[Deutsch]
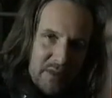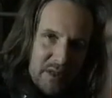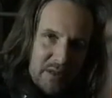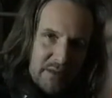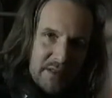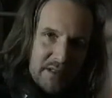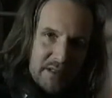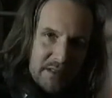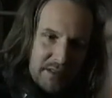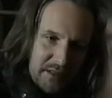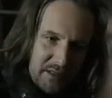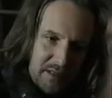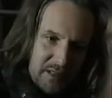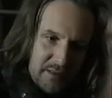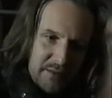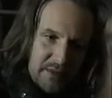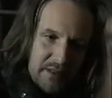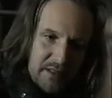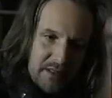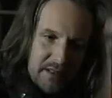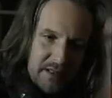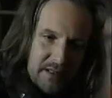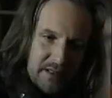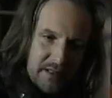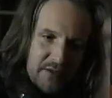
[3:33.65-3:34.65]
aber da habe
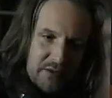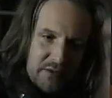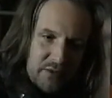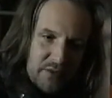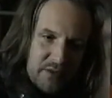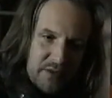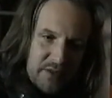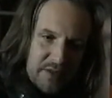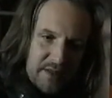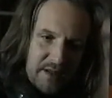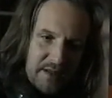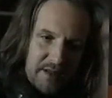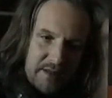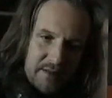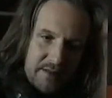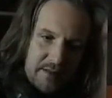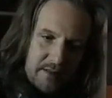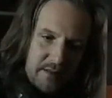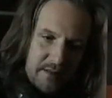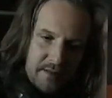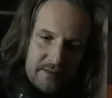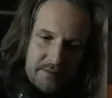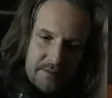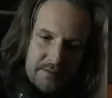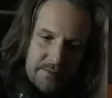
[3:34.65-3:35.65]
ich ja jetzt schön Zeit
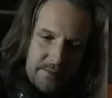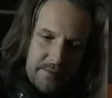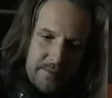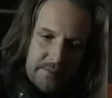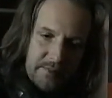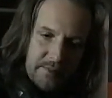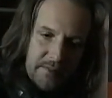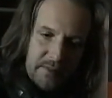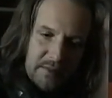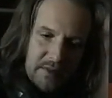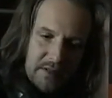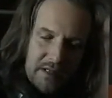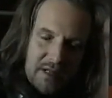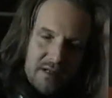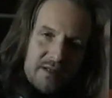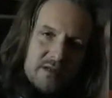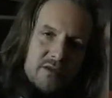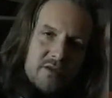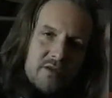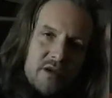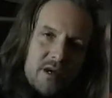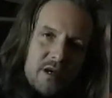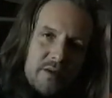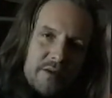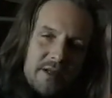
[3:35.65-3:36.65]
hier dran
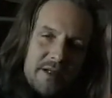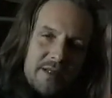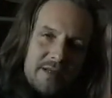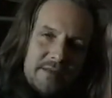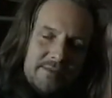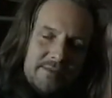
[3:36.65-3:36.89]
zu arbeiten.